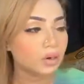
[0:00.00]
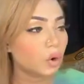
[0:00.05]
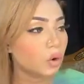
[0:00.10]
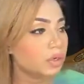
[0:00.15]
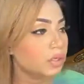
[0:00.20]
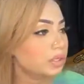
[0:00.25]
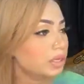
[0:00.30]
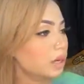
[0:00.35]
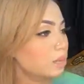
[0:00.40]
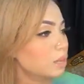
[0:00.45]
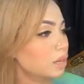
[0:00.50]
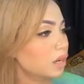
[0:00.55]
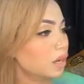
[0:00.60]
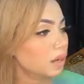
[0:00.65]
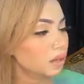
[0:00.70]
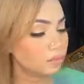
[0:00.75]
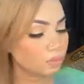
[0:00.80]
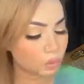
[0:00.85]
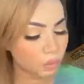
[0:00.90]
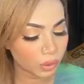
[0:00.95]
একটা অড টাইমে
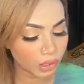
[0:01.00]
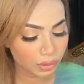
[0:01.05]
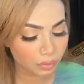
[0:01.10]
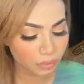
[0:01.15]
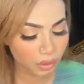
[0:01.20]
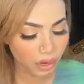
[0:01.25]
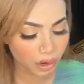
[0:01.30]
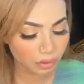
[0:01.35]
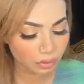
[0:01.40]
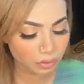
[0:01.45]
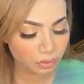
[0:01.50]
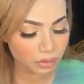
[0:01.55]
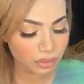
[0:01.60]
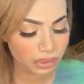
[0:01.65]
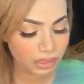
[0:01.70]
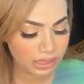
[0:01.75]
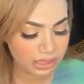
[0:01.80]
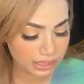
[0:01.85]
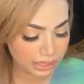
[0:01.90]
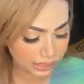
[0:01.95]
লাইভ হলাম কারণ
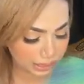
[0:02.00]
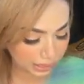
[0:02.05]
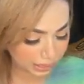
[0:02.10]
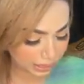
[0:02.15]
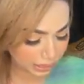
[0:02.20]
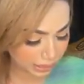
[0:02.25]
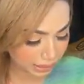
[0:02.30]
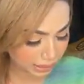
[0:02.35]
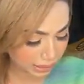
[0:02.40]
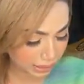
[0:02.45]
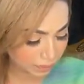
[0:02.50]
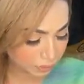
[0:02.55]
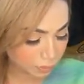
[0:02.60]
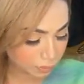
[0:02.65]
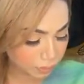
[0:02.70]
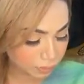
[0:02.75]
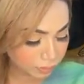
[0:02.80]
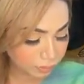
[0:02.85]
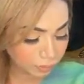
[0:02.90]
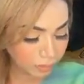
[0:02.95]
হচ্ছে ইজানকে নিয়ে
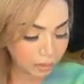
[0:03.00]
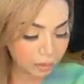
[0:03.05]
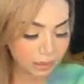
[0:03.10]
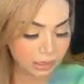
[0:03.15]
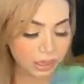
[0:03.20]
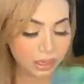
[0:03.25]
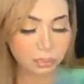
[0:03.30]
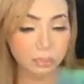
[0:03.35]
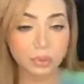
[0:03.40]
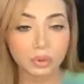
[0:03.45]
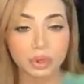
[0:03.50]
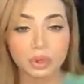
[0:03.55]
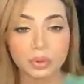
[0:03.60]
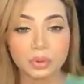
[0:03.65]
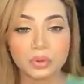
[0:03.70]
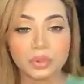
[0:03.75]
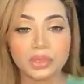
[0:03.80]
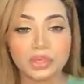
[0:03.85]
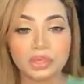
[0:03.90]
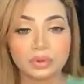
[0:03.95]
একটু তারপরে
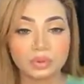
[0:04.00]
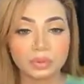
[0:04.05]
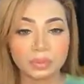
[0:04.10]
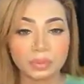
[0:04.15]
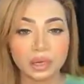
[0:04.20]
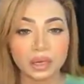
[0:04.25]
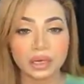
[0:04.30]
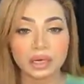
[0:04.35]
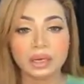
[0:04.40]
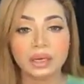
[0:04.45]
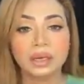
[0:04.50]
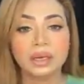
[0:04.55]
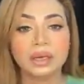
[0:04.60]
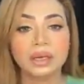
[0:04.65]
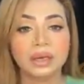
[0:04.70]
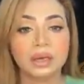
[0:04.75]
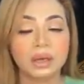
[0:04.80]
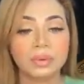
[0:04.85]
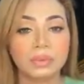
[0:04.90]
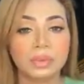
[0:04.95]
হচ্ছে তোমার
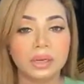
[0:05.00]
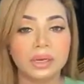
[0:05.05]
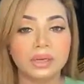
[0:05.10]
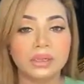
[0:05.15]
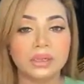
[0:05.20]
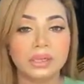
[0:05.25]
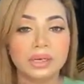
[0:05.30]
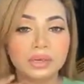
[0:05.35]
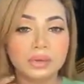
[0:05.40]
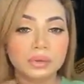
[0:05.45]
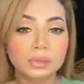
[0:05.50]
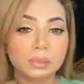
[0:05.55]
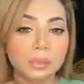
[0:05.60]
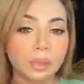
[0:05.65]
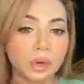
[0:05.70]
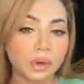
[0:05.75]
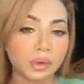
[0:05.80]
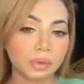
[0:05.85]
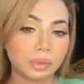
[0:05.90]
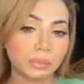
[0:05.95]
আমাদের
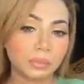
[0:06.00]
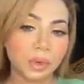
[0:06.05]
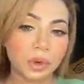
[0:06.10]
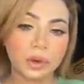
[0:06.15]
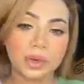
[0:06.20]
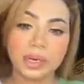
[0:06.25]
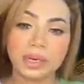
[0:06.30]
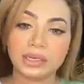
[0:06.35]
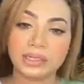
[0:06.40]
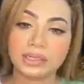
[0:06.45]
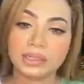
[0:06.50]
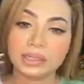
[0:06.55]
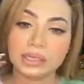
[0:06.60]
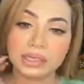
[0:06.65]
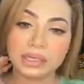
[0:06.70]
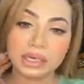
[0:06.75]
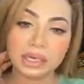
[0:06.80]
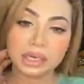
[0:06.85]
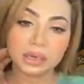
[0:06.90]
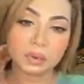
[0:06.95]
প্রোডাক্টস
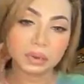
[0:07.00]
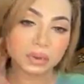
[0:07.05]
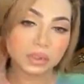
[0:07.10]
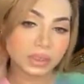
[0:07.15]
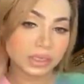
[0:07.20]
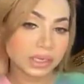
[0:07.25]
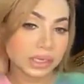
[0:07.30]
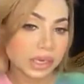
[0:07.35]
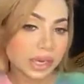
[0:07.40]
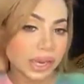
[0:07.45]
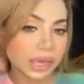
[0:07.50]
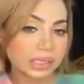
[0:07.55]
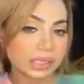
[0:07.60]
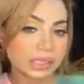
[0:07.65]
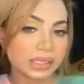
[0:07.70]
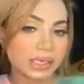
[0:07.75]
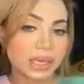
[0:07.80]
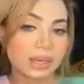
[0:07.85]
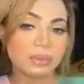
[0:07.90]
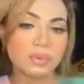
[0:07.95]
নিয়ে হচ্ছে গিয়ে
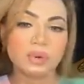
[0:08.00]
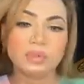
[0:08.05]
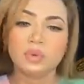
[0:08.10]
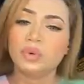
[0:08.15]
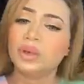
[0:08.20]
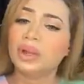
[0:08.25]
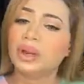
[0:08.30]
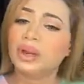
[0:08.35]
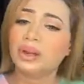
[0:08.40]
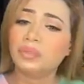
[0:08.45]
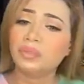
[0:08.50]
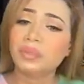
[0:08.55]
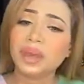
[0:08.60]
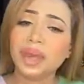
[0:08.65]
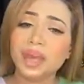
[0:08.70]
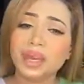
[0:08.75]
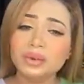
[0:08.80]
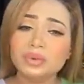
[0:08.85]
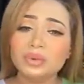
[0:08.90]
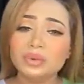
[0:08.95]
আজকে আমার মন খারাপ
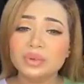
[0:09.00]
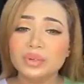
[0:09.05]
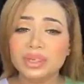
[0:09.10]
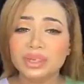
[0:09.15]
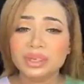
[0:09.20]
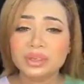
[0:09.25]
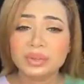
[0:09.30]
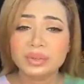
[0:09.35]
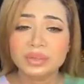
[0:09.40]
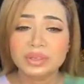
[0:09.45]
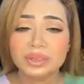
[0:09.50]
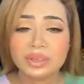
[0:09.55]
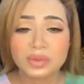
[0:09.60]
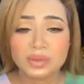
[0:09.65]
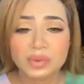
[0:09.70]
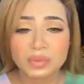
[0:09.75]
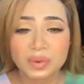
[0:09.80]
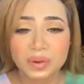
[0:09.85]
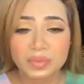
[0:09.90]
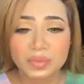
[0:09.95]
কেন কি হয়েছে
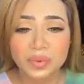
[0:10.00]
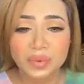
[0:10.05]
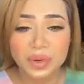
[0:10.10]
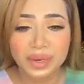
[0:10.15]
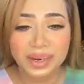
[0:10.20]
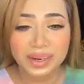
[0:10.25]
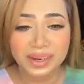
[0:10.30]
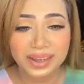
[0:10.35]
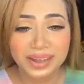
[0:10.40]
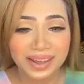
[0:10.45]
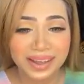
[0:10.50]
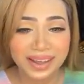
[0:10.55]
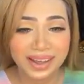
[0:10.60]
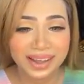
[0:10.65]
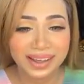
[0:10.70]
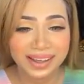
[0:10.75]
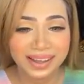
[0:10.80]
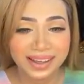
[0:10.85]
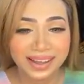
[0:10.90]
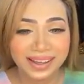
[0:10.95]
তোমার মনের
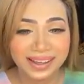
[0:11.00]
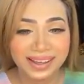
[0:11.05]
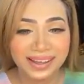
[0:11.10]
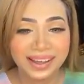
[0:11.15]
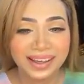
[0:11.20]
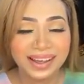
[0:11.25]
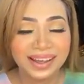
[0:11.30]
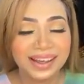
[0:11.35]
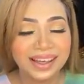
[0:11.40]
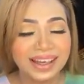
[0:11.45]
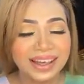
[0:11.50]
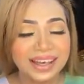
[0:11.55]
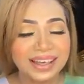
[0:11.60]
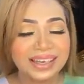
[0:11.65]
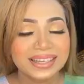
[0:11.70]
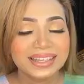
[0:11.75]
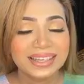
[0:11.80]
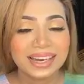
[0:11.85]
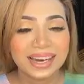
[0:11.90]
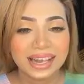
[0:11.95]

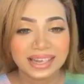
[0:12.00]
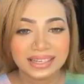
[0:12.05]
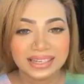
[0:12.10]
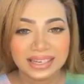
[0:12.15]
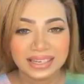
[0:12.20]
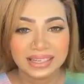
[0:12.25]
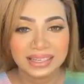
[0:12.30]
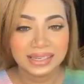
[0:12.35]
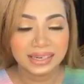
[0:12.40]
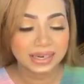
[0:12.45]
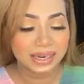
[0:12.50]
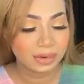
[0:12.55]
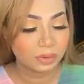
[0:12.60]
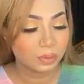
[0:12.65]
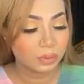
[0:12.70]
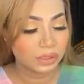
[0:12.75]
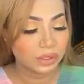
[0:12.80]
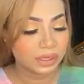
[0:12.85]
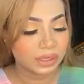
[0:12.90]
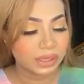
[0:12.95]
ইজান আছে ইজান
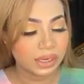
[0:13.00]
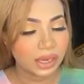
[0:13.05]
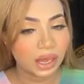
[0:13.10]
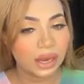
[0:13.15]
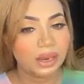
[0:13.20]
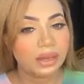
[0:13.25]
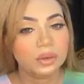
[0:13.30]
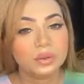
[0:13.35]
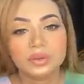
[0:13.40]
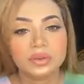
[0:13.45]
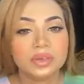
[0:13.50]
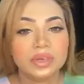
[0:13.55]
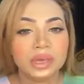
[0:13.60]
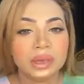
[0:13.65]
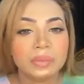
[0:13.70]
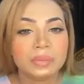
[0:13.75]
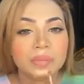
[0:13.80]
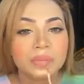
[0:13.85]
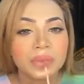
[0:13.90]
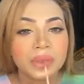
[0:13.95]
নানুর সাথে খেলা
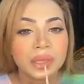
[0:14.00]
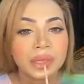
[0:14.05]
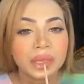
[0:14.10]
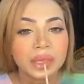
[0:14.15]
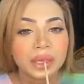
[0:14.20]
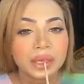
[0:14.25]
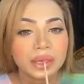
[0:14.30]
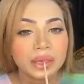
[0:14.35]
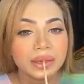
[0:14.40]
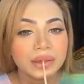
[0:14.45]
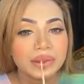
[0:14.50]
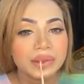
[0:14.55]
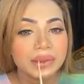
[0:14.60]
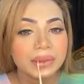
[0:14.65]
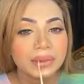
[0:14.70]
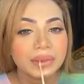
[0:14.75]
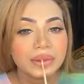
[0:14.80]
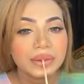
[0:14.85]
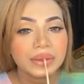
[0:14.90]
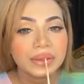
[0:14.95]
করছে হ্যাঁ
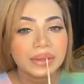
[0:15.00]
